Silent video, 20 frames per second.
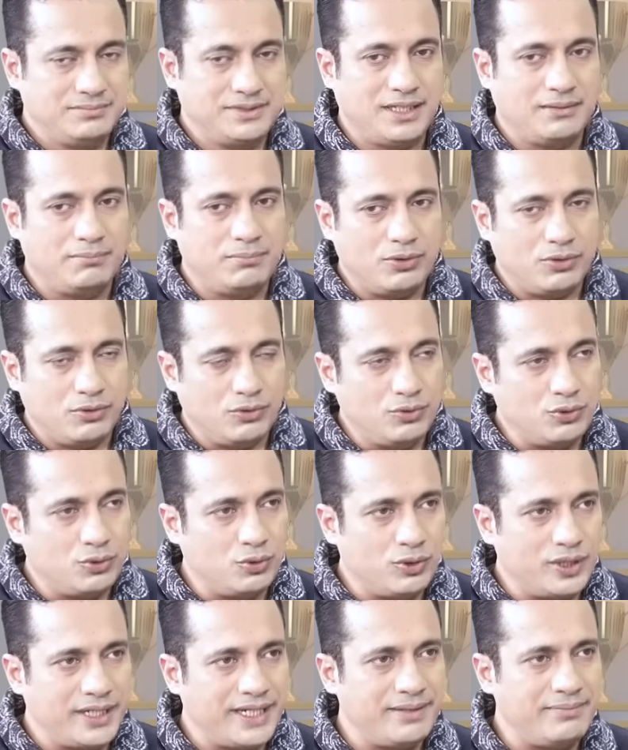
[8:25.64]
जब
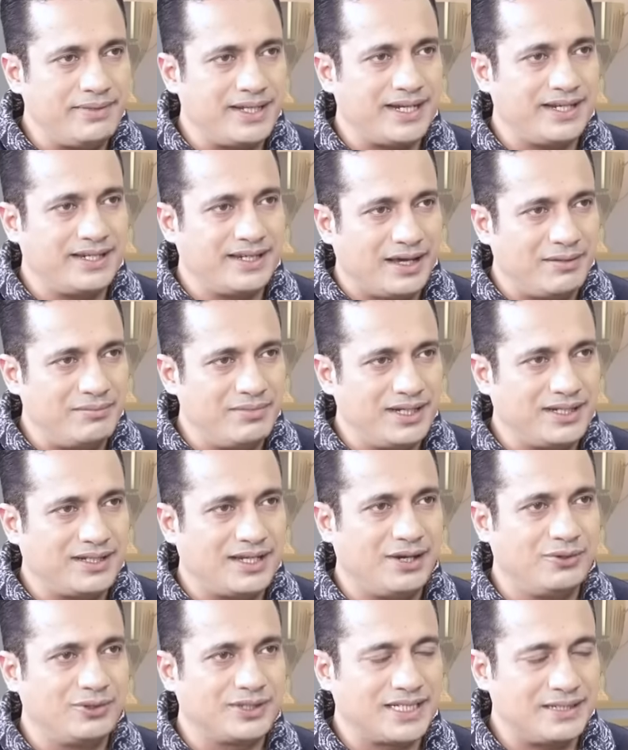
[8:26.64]
उन्होंने मेरा नाम
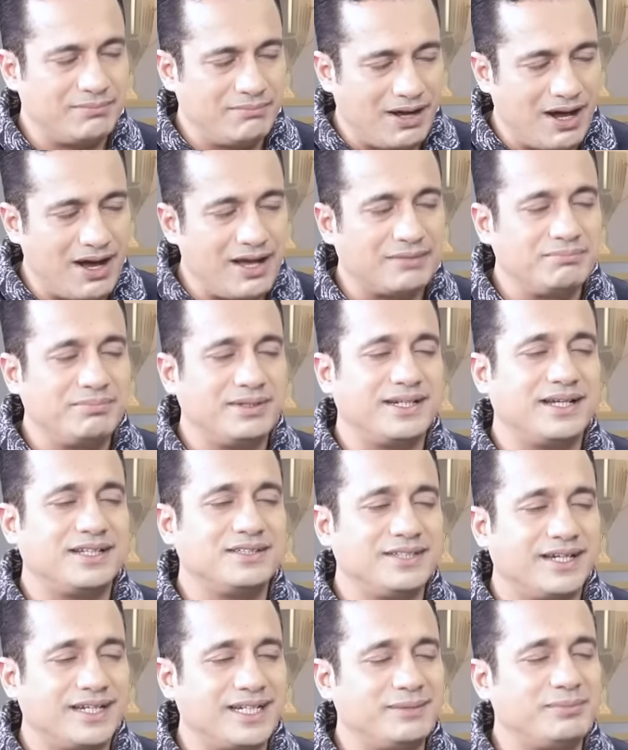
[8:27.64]
लिखा उसके बाद मेरा
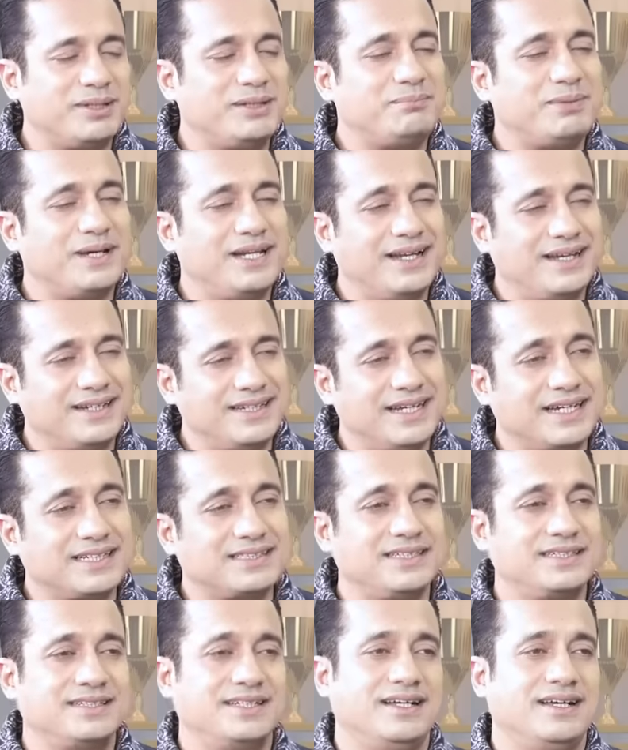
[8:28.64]
जाने मन पहला
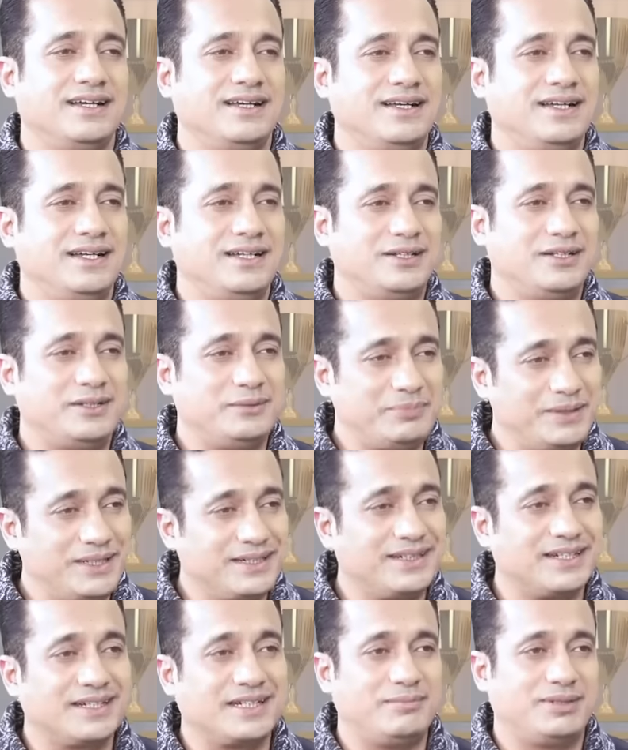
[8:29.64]
रिएक्शन गया रिपीट
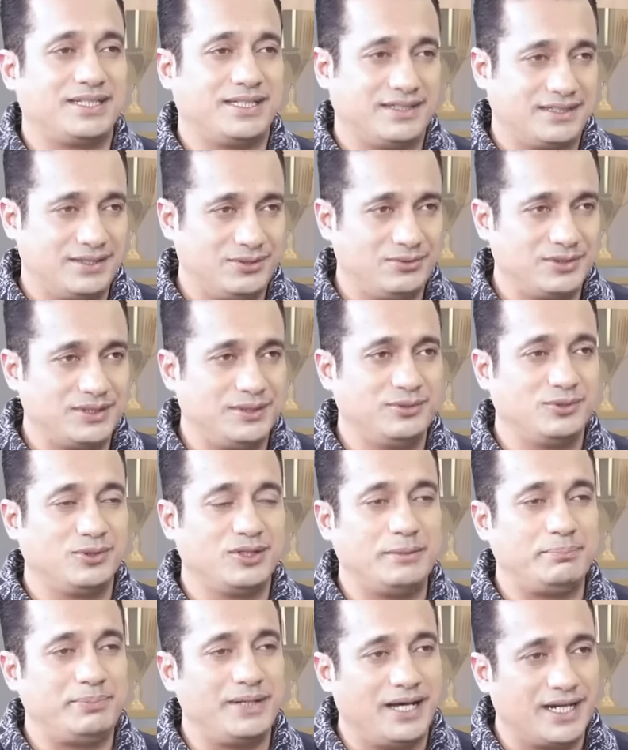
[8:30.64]
करके बताता हूँ जब
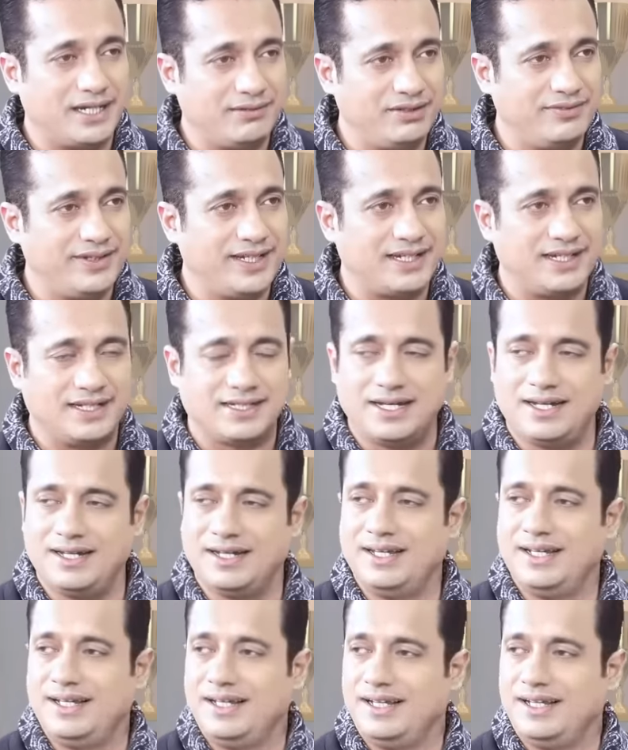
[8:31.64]
उन्होंने प्यारे विवेक लिखा